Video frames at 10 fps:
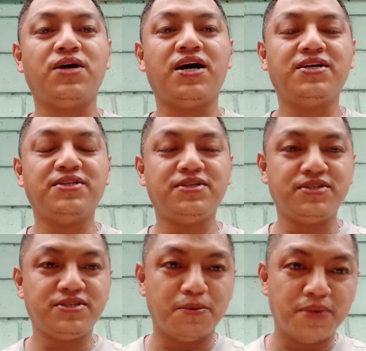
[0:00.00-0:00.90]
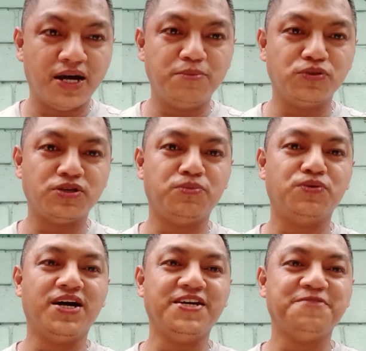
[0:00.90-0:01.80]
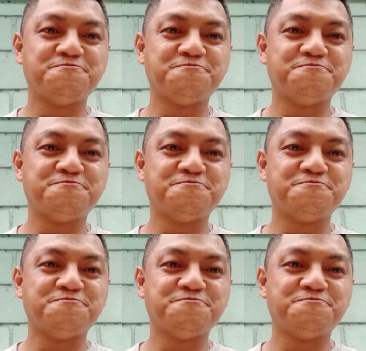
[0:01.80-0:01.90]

ka sa mahal mo sa buhay?